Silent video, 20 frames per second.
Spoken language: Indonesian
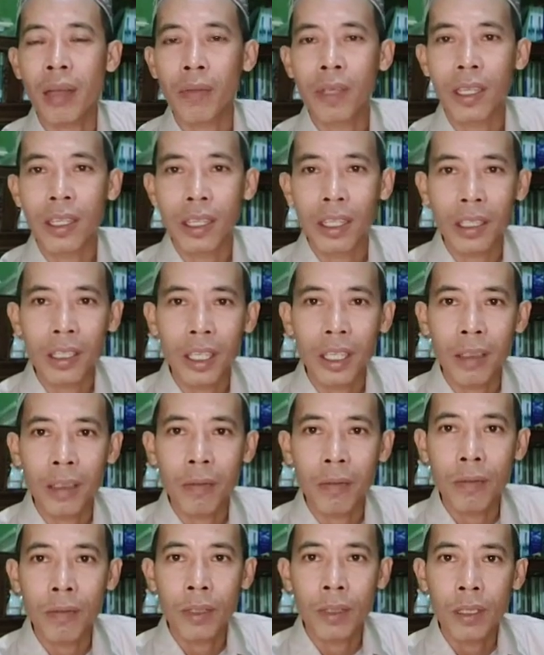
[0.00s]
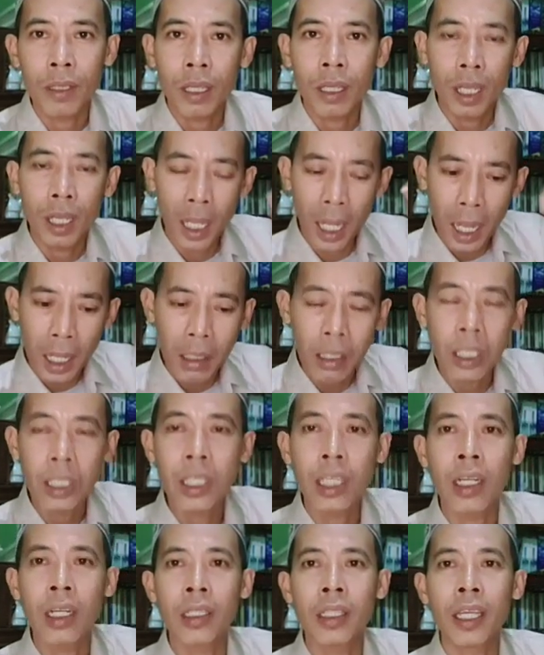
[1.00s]
kami kritik lihat
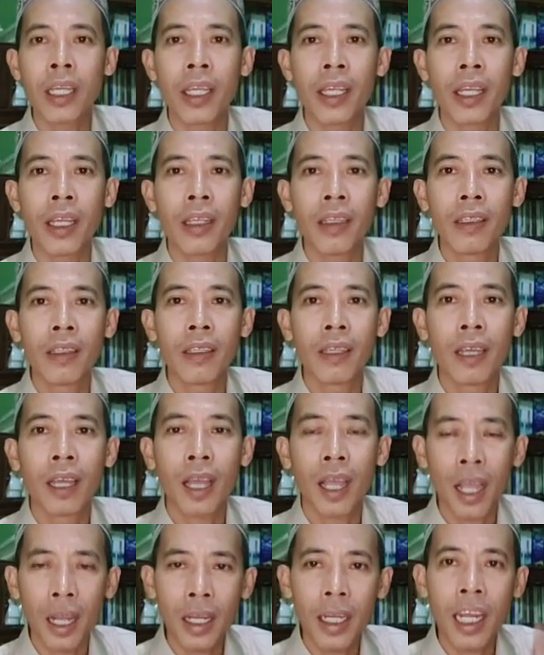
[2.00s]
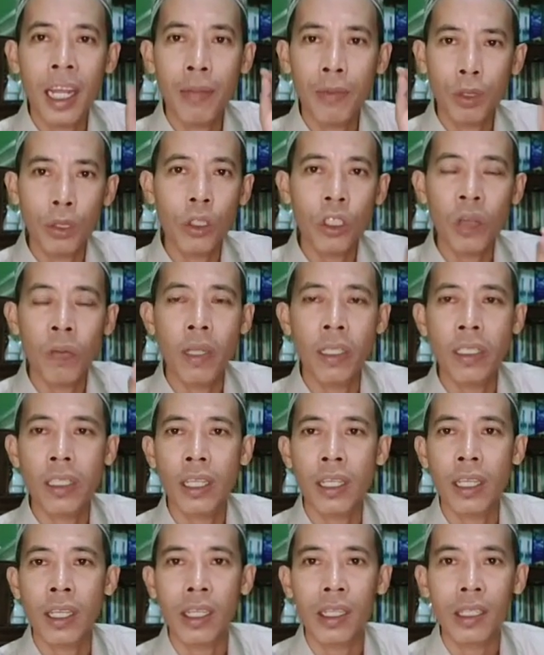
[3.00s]
di channel saya ada Abdul Somad
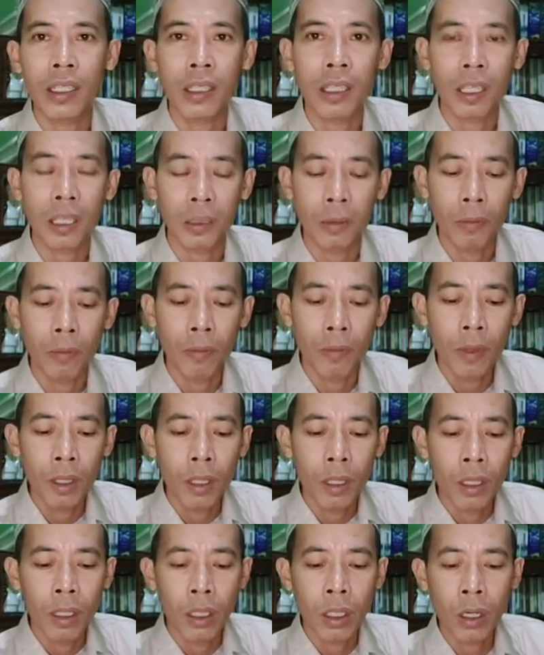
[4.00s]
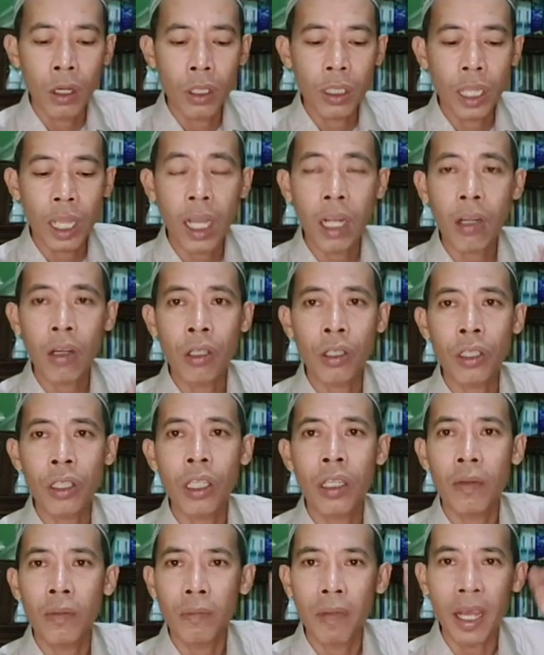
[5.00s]
saya kritik terus
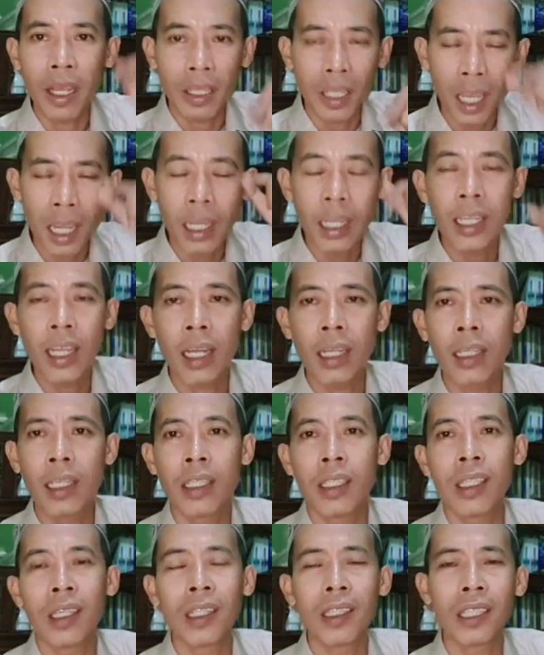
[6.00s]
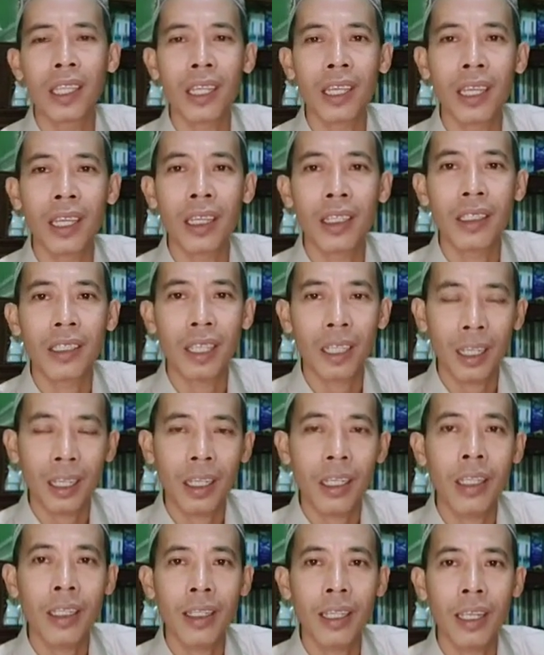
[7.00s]
Arrosi banyak lihat di channel saya saya
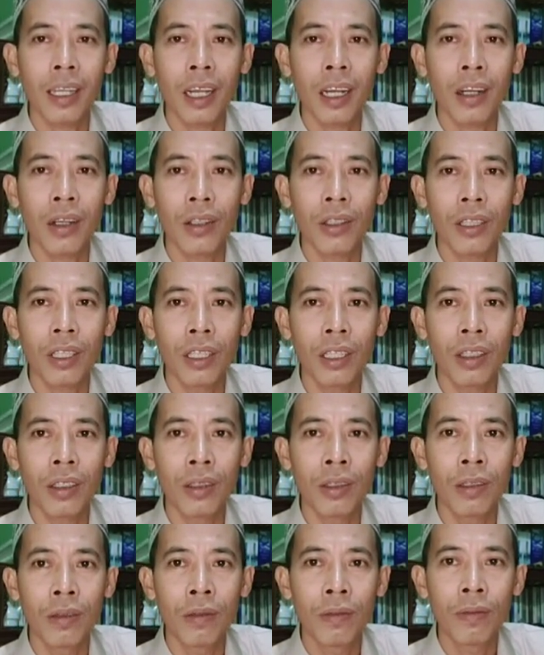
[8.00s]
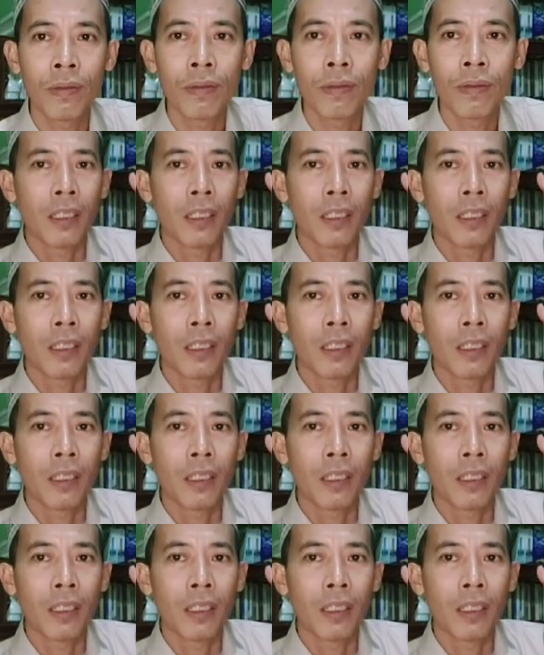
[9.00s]
kritik Arrosi itu